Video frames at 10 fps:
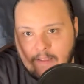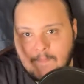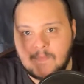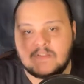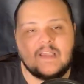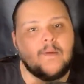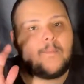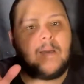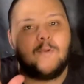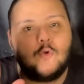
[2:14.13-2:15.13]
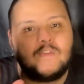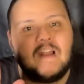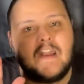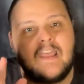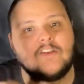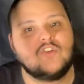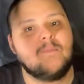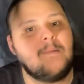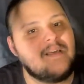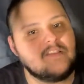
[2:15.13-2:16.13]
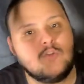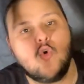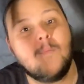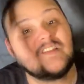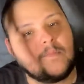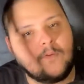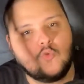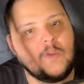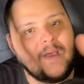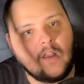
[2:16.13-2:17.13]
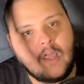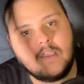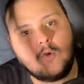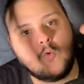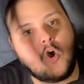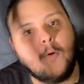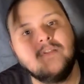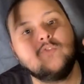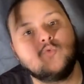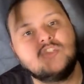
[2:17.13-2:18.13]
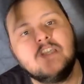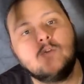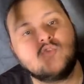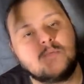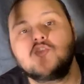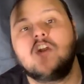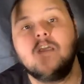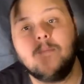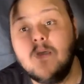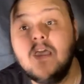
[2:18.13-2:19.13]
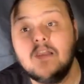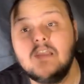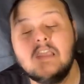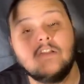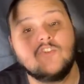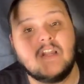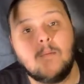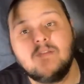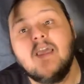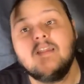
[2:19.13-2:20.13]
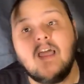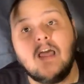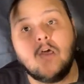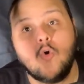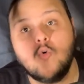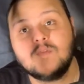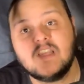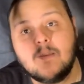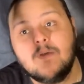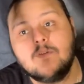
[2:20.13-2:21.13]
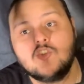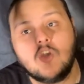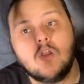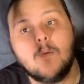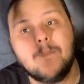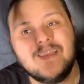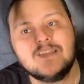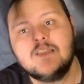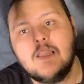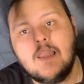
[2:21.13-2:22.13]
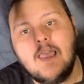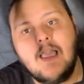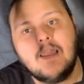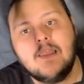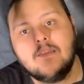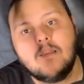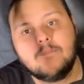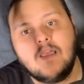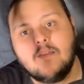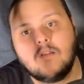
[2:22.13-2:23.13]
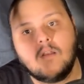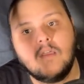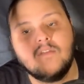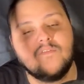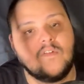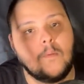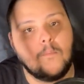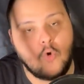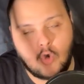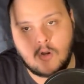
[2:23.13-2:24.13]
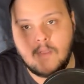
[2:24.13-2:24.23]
زي ما بعمل لكم تريلر رياكشن بقى بعد اذنكم بقى ظبطوني بقى لايك وكومنت وشير وسبسكرايب للشانل بتاعتنا على هوم سينما ان شاء الله باذن الله حلقتنا بتاعه اللايف بكره